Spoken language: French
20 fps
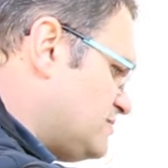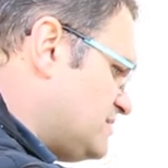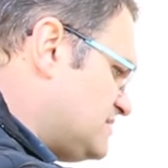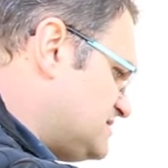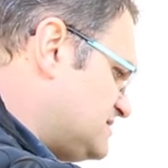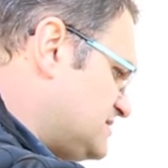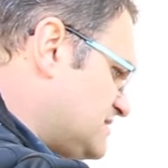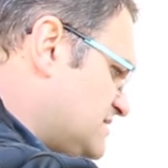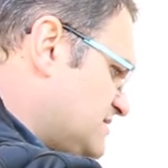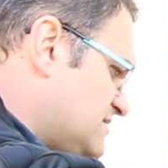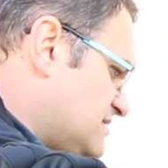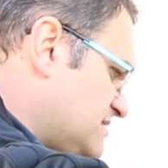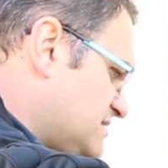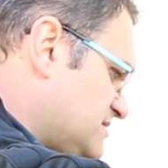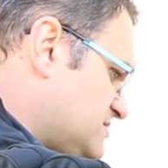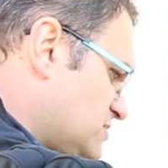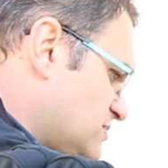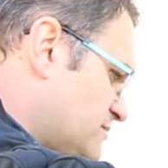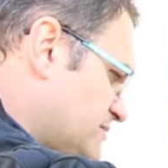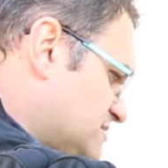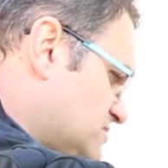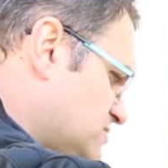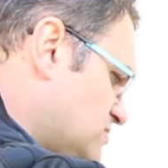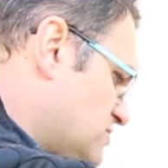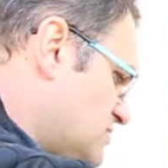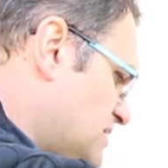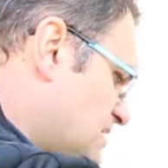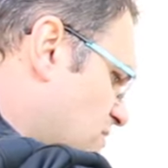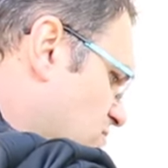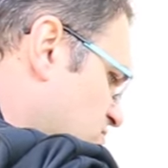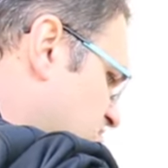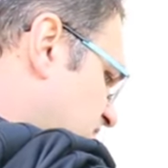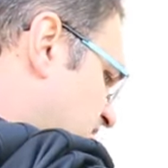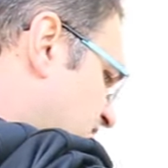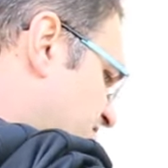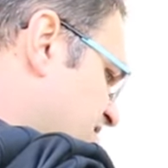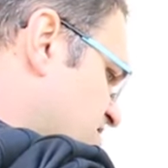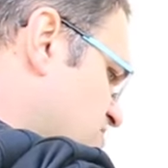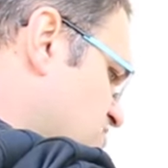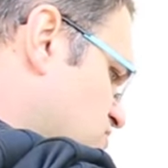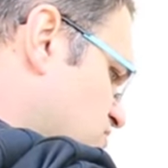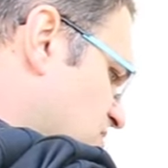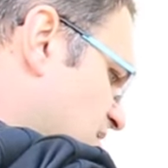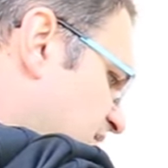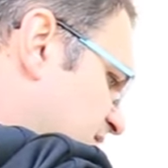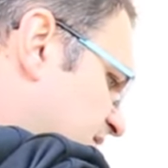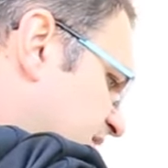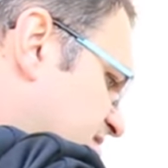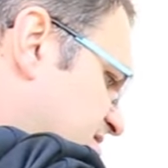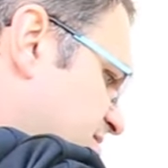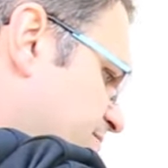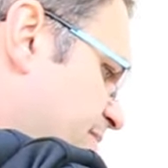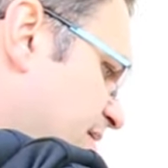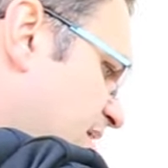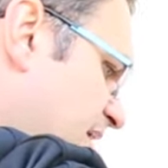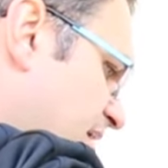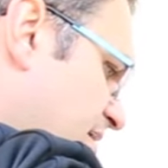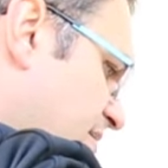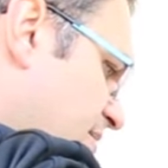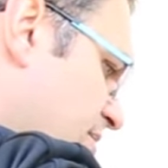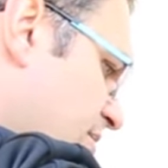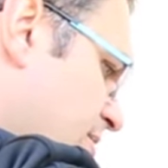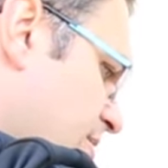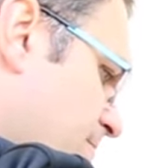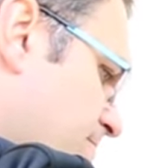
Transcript: bah, c'est intéressant parce que là on travaille sur un aspect